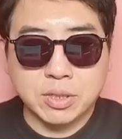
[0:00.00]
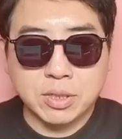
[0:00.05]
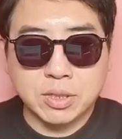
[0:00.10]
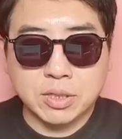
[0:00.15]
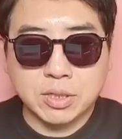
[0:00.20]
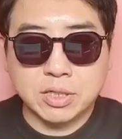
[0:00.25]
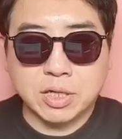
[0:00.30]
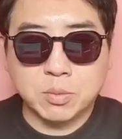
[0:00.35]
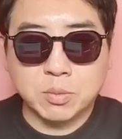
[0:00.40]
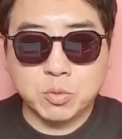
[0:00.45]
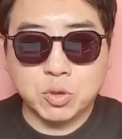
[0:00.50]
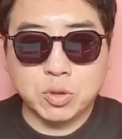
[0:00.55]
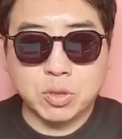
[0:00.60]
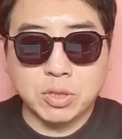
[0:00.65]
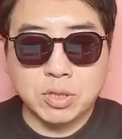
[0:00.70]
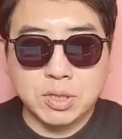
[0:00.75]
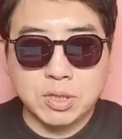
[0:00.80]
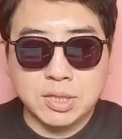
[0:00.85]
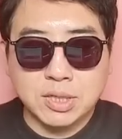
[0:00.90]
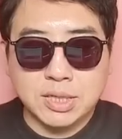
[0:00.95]
그 다음
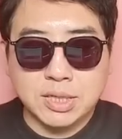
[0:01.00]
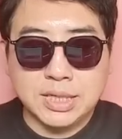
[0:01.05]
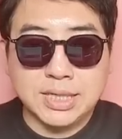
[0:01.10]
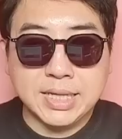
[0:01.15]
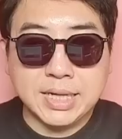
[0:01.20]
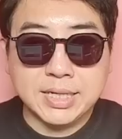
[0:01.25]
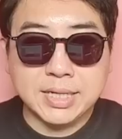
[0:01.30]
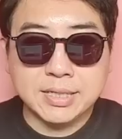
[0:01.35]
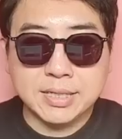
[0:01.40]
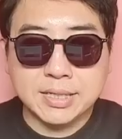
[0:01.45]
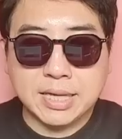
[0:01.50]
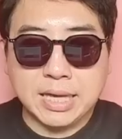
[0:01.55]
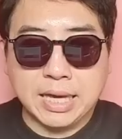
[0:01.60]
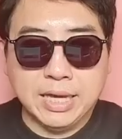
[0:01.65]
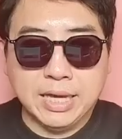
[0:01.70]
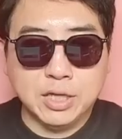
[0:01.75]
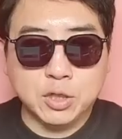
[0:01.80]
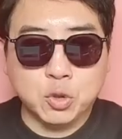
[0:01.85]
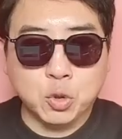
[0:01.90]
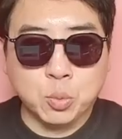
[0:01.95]
뭐이 나라는
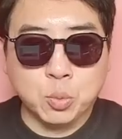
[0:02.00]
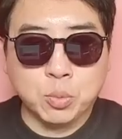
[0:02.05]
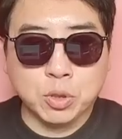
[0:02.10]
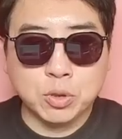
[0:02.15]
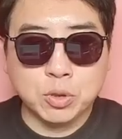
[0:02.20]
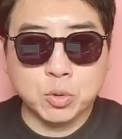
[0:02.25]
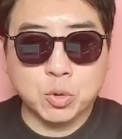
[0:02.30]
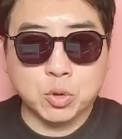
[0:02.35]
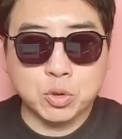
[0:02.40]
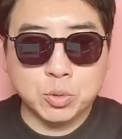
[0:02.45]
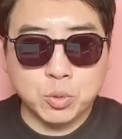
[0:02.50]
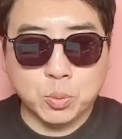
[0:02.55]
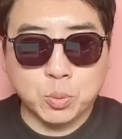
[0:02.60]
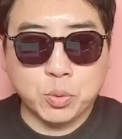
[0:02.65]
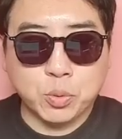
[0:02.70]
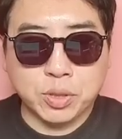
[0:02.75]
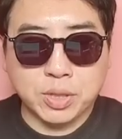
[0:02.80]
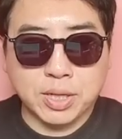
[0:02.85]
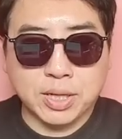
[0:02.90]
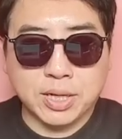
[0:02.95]
개인이 돈 버는 꼴을 못
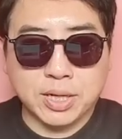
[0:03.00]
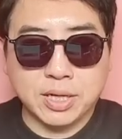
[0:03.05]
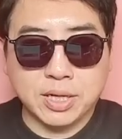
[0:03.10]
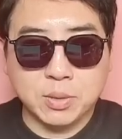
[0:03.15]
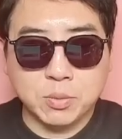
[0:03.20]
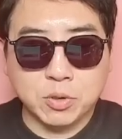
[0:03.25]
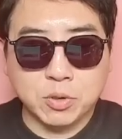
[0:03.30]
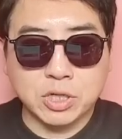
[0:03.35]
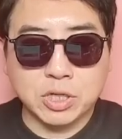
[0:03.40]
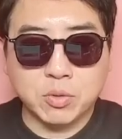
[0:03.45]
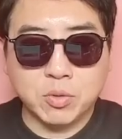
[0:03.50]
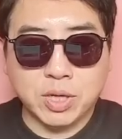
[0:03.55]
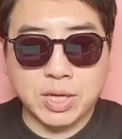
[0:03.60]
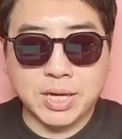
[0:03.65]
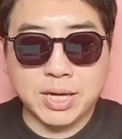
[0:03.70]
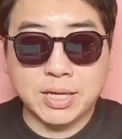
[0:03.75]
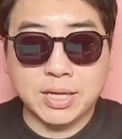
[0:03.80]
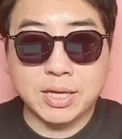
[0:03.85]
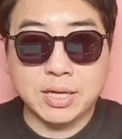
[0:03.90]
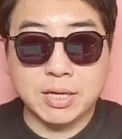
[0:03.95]
본다. 이번 기회에
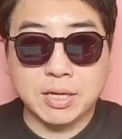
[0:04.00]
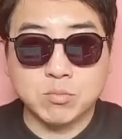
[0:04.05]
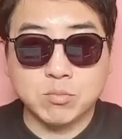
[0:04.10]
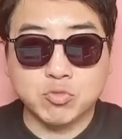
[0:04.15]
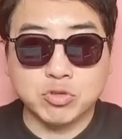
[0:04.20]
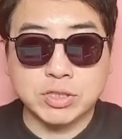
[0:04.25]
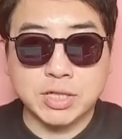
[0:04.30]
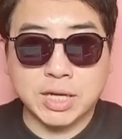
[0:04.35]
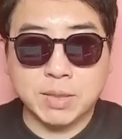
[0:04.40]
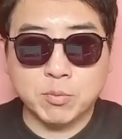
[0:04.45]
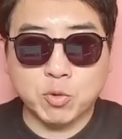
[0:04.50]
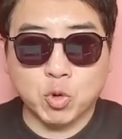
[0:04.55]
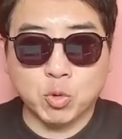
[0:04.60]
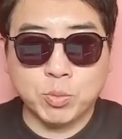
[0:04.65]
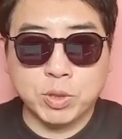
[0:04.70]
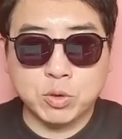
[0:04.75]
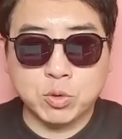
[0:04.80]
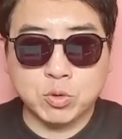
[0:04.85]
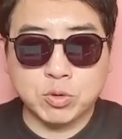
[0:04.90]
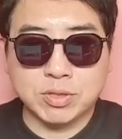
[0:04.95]
아예 무차입
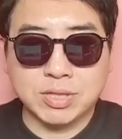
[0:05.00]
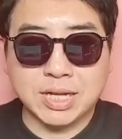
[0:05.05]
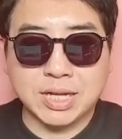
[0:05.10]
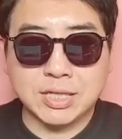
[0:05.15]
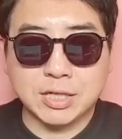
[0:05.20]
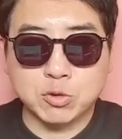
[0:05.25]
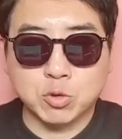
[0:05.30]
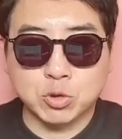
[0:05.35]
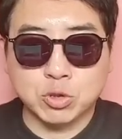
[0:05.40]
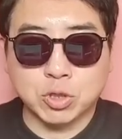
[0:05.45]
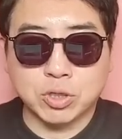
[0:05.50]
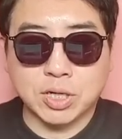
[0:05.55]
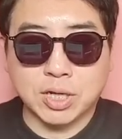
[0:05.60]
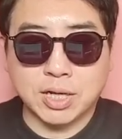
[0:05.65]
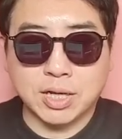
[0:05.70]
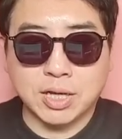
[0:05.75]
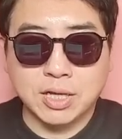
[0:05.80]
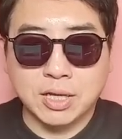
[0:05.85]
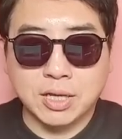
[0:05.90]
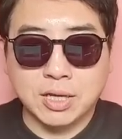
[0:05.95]
공매도도 싹 다
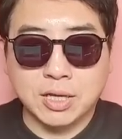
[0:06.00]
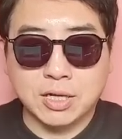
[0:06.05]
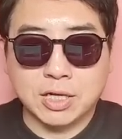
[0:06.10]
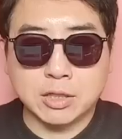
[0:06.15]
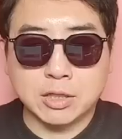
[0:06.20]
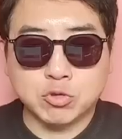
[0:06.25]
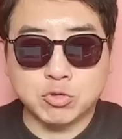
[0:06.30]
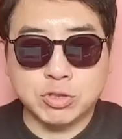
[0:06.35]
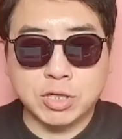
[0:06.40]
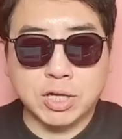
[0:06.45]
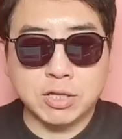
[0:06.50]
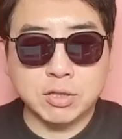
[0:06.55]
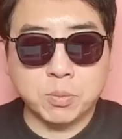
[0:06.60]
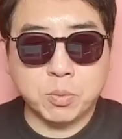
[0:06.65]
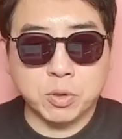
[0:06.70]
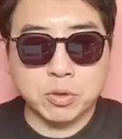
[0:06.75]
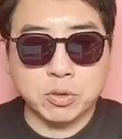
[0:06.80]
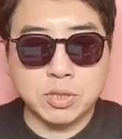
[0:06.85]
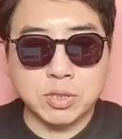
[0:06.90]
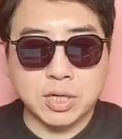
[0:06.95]
조져라. 이렇게 주제에서
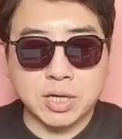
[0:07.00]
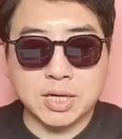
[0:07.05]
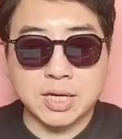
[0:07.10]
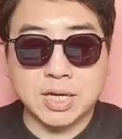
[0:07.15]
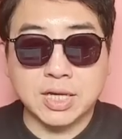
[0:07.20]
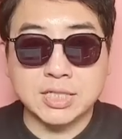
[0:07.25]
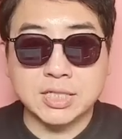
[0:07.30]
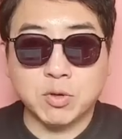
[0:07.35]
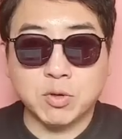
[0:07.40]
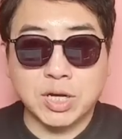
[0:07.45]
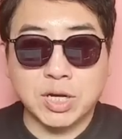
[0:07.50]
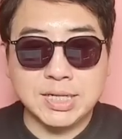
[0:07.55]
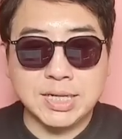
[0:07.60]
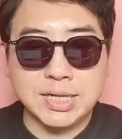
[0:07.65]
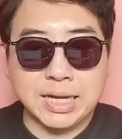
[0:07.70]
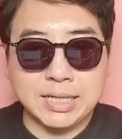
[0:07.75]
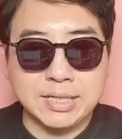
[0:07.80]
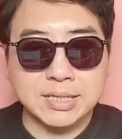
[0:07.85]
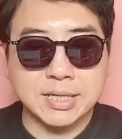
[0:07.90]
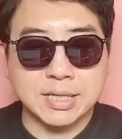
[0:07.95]
벗어나까지 화를
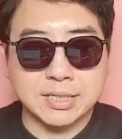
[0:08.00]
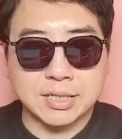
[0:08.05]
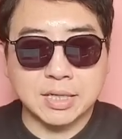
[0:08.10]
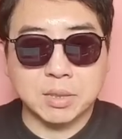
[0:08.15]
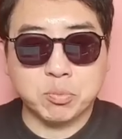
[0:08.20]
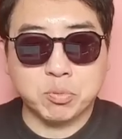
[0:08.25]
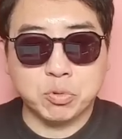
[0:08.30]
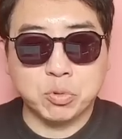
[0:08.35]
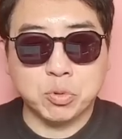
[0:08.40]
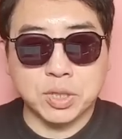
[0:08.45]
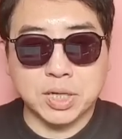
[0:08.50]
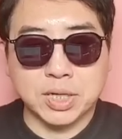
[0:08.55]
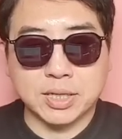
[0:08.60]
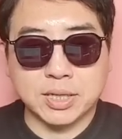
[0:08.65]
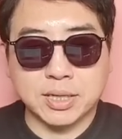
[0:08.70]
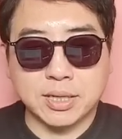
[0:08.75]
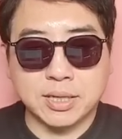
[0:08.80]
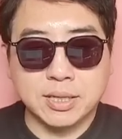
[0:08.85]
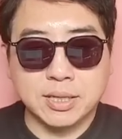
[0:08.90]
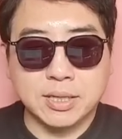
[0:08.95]
내는 게 그게 분노
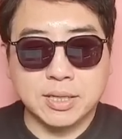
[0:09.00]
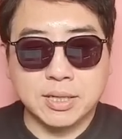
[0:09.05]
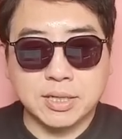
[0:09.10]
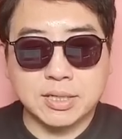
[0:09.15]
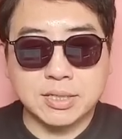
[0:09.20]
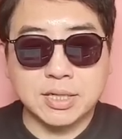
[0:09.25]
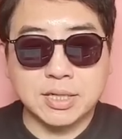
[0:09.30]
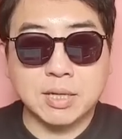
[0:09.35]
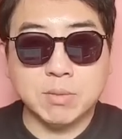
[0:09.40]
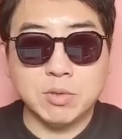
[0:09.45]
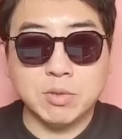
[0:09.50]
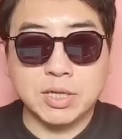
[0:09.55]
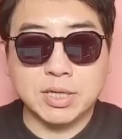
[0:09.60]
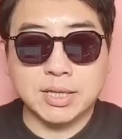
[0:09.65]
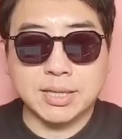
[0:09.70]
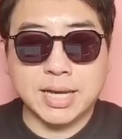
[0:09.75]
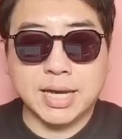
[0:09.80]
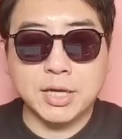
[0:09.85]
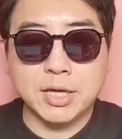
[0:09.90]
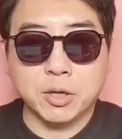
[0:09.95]
단계. 그 다음은 이제
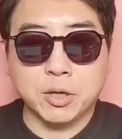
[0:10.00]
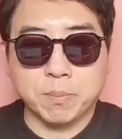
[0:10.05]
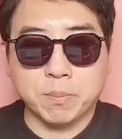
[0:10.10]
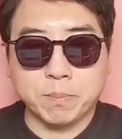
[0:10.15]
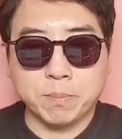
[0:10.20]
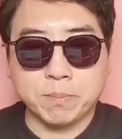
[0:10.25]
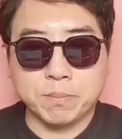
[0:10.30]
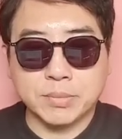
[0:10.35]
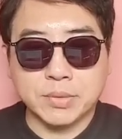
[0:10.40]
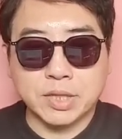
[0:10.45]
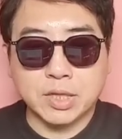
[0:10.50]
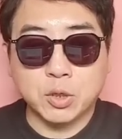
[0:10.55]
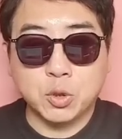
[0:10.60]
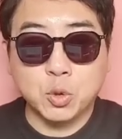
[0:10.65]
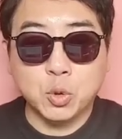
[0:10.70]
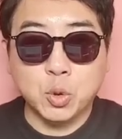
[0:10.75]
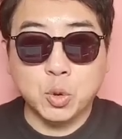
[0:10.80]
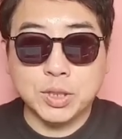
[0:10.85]
타협. 요